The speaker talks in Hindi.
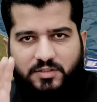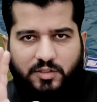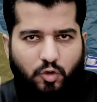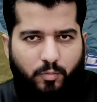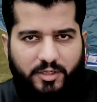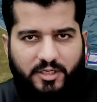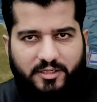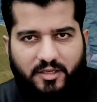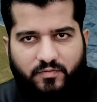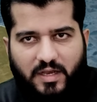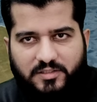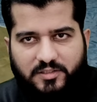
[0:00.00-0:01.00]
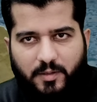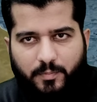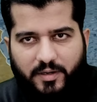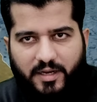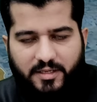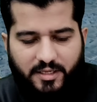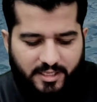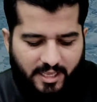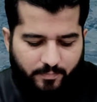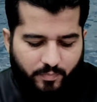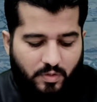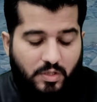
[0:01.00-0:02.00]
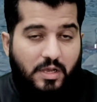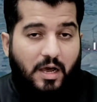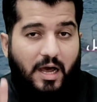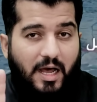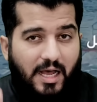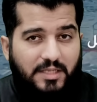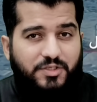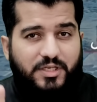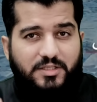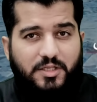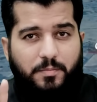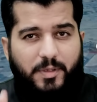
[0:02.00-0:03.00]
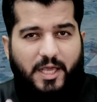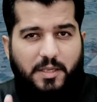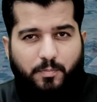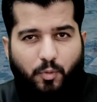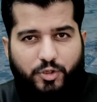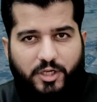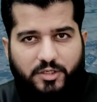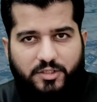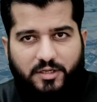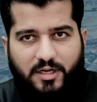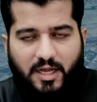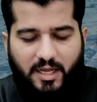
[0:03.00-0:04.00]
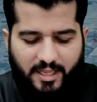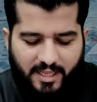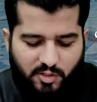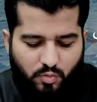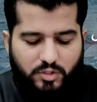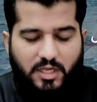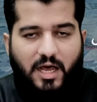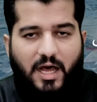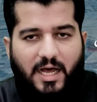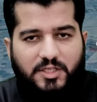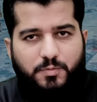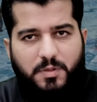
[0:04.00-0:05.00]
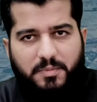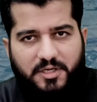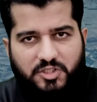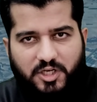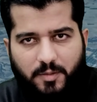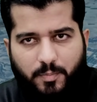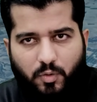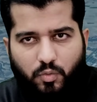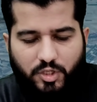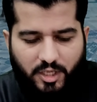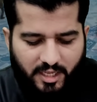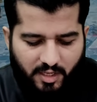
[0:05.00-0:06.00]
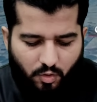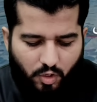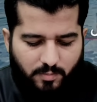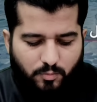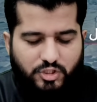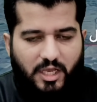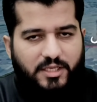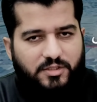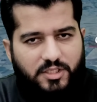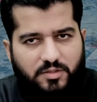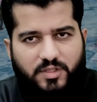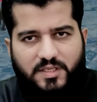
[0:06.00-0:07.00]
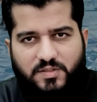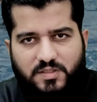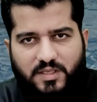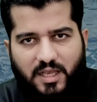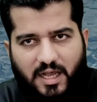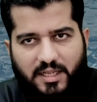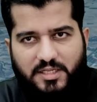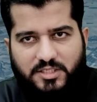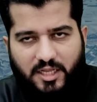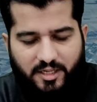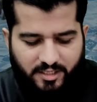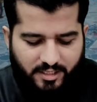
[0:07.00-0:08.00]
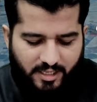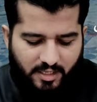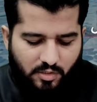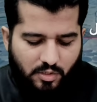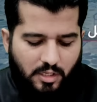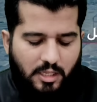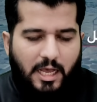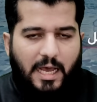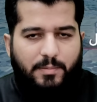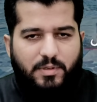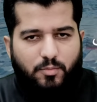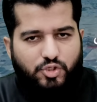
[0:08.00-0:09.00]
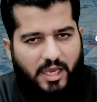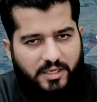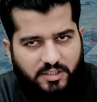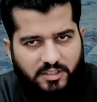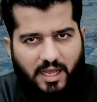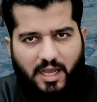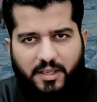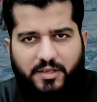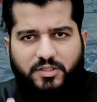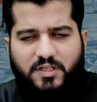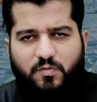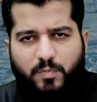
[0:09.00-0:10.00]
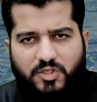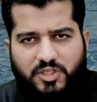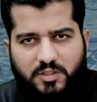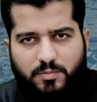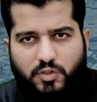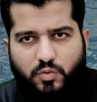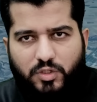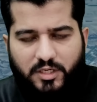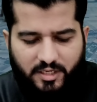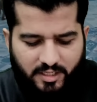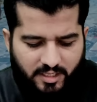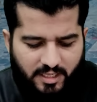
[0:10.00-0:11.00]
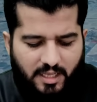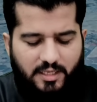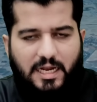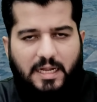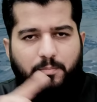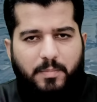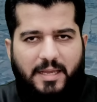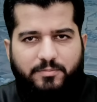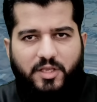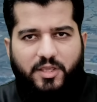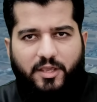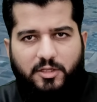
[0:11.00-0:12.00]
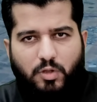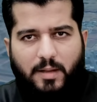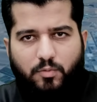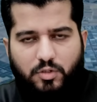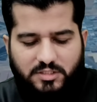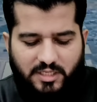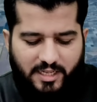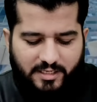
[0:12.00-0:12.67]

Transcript: दस किलोमीटर के फासले पर रह गई है आज का दिन बड़ा इंपॉर्टेंट दिन रहा है क्योंकि आज भी बड़ी झड़पें हुई हैं और मुजाहिदीन तेज़ी से आगे जा रहे हैं अब ये मुजाहिदीन आगे की तरफ पेशकदमी क्यों कर रहे हैं अगर आप मैप देखेंगे तो आपको नज़र